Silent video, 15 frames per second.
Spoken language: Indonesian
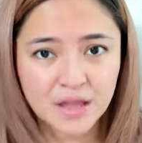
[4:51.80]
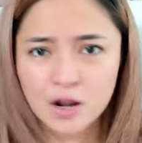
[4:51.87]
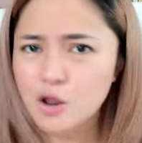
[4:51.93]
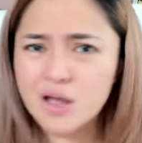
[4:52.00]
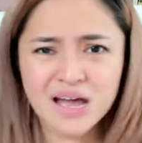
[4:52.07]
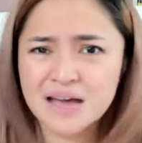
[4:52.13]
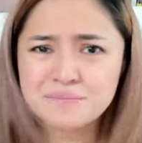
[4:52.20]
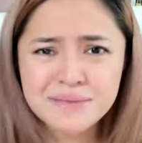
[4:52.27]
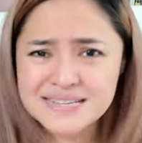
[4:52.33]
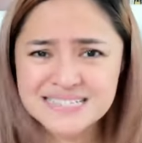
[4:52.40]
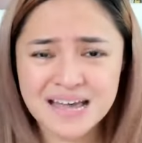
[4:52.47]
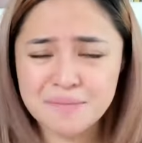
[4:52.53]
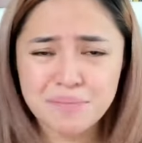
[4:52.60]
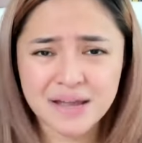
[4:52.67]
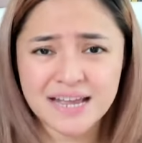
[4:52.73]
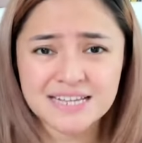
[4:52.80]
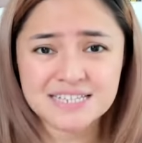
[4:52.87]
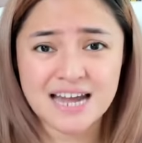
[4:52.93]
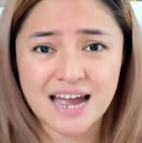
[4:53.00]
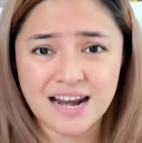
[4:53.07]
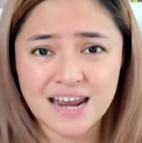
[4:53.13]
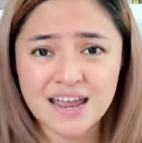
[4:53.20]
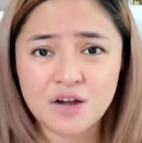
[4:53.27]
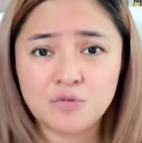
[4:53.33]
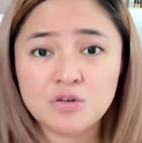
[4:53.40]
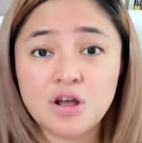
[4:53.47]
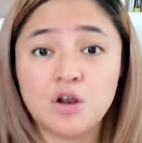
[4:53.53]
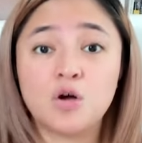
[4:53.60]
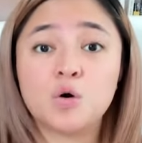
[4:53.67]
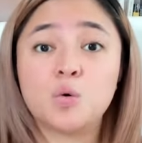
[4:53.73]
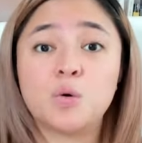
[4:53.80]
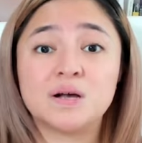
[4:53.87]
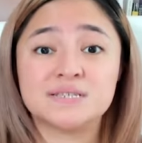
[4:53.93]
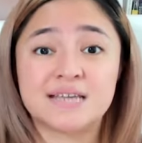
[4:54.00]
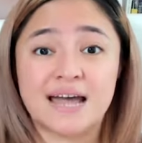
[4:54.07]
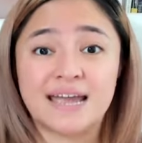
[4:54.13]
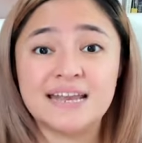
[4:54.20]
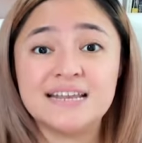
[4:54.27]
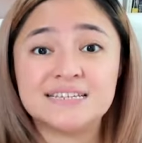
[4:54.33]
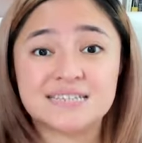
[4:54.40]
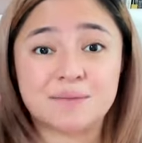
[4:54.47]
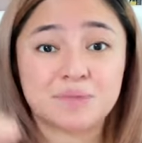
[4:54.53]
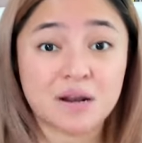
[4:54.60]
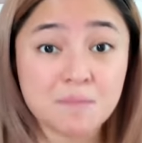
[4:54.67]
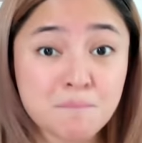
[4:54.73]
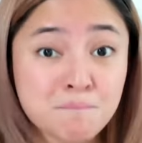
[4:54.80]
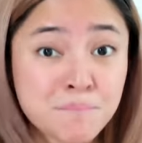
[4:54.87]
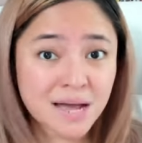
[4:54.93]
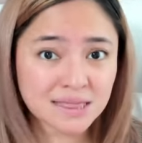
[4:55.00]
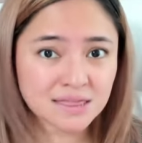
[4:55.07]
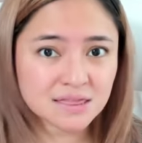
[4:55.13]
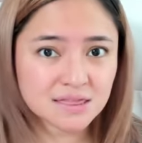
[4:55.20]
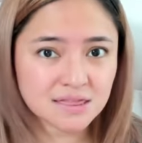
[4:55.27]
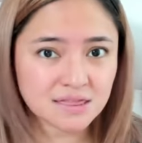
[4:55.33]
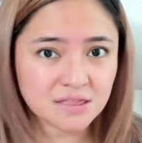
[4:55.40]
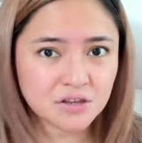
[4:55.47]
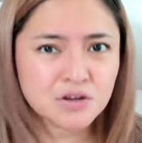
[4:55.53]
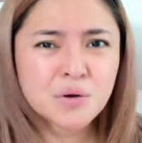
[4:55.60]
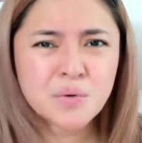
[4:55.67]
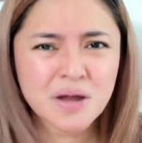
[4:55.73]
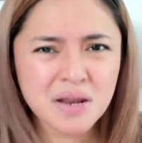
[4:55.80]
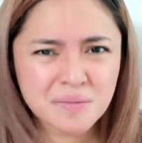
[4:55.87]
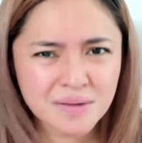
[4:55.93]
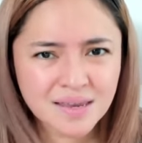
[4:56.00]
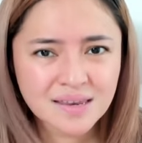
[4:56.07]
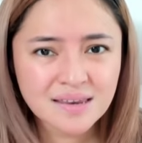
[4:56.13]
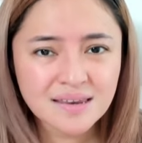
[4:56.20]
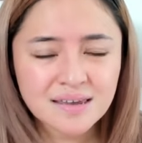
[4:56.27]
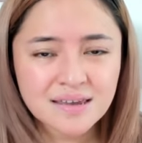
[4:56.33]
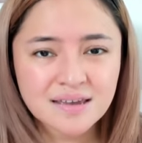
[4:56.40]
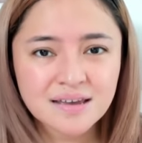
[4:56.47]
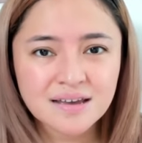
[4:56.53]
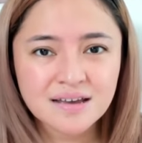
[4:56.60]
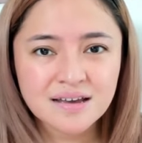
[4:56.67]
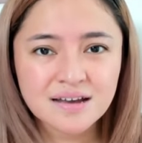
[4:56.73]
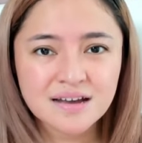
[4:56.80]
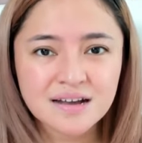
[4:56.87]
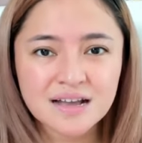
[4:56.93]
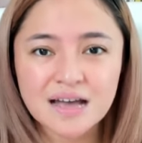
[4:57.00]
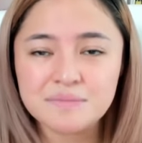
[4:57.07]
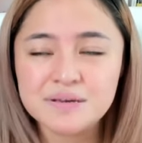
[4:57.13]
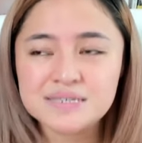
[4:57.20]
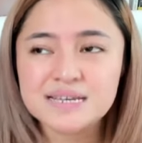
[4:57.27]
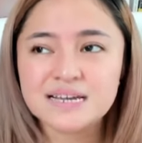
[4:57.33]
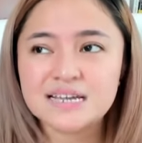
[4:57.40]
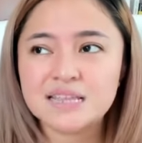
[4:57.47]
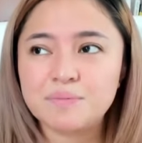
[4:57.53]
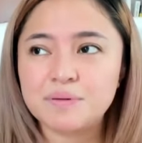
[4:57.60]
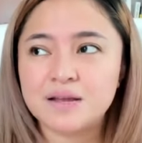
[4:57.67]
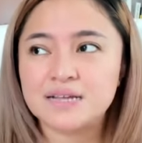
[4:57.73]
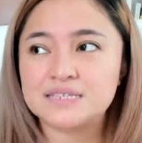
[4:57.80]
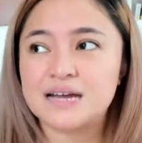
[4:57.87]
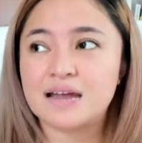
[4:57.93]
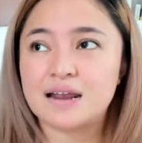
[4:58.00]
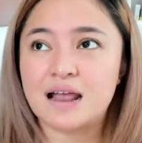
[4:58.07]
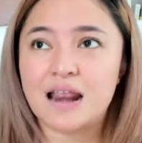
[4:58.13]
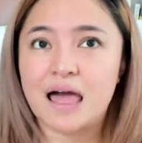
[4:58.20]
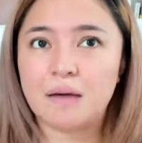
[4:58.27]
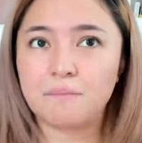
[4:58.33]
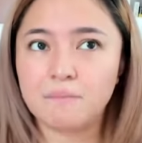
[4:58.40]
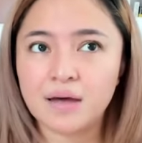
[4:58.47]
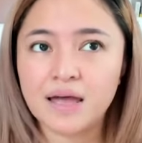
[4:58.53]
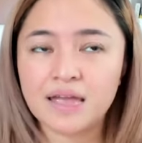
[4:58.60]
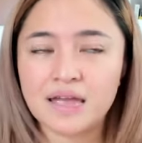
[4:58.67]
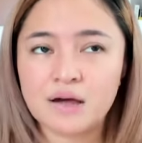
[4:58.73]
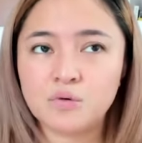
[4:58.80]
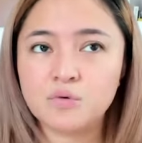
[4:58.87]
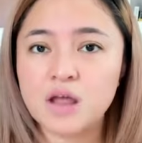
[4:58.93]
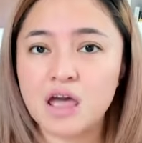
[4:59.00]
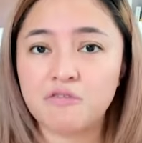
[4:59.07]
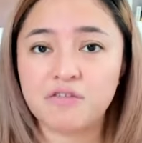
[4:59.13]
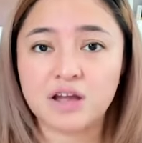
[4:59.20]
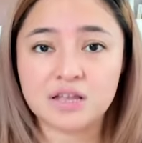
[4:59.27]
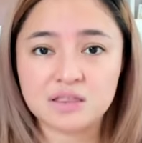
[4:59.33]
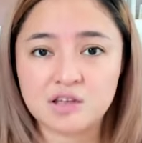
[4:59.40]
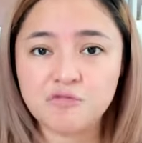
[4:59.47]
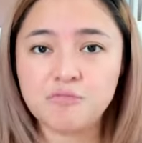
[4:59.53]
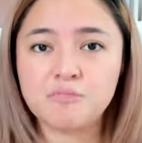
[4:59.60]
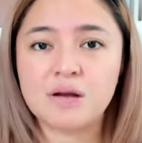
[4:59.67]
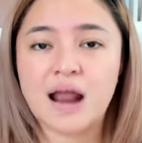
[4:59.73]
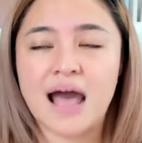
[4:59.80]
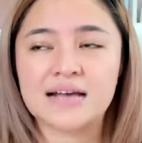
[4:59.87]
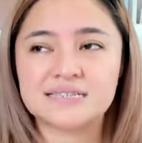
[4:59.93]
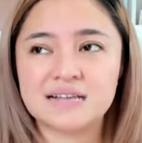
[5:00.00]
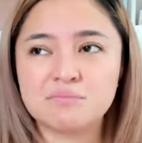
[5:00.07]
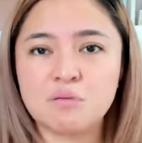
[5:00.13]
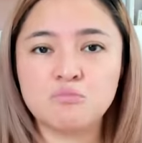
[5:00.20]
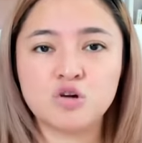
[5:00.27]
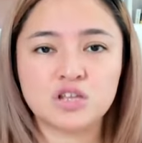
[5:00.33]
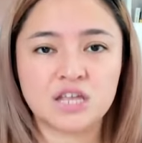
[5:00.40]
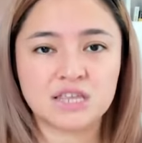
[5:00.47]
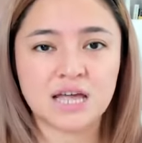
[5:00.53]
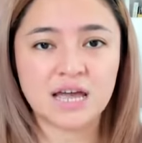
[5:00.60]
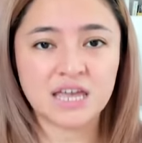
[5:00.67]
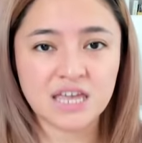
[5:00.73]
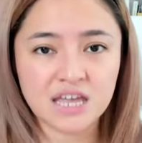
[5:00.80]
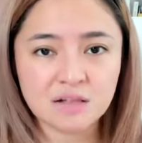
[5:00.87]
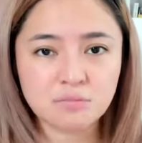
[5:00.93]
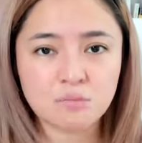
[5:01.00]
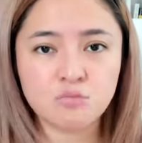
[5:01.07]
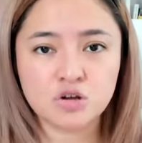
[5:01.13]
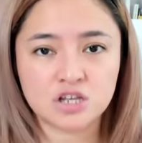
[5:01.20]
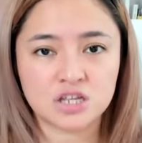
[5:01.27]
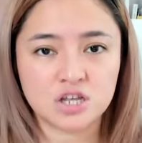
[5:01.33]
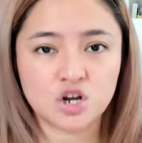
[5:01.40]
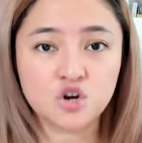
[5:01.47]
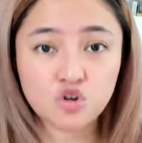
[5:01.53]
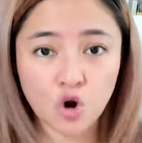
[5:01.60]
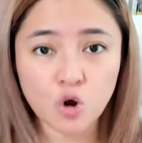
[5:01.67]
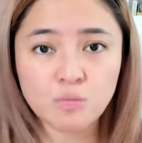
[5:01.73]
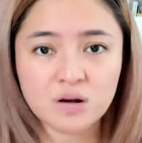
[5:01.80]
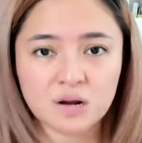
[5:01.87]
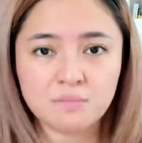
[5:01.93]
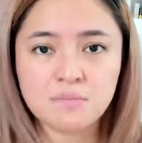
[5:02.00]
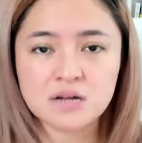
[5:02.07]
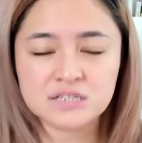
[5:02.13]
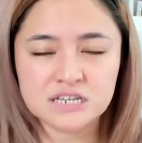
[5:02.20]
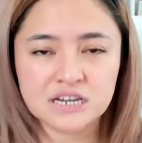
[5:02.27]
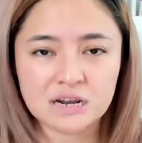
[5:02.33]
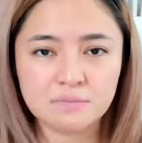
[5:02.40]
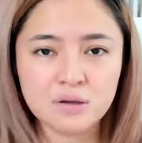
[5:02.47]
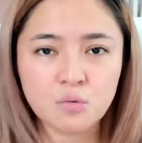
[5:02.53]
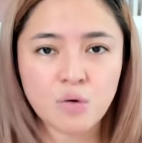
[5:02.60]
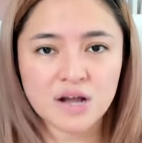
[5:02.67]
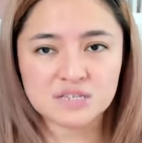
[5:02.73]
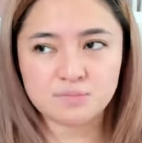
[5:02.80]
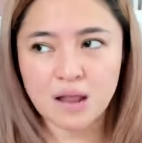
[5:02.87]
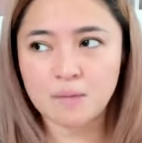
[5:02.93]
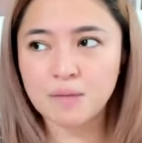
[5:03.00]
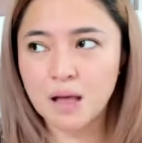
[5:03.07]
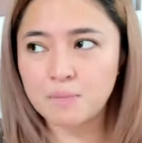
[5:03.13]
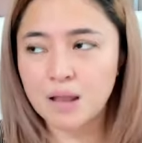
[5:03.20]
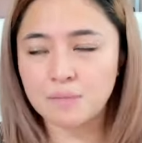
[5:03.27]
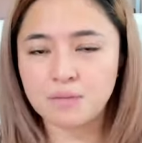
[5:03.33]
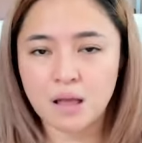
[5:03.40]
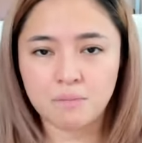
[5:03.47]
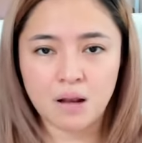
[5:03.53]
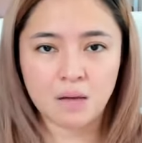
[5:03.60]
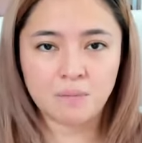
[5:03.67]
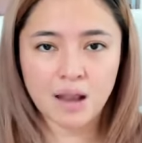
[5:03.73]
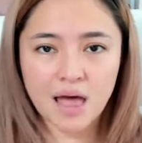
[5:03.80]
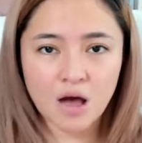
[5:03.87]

lo nggak bisa pakai cara yang udah lo kuasai di chapter 4 you know what I mean Gak bisa kita pakai cara lama yang udah efektif berhasil membuat kita heal membuat kita grow berkembang jadi lebih wise bla bla bla bla bla bla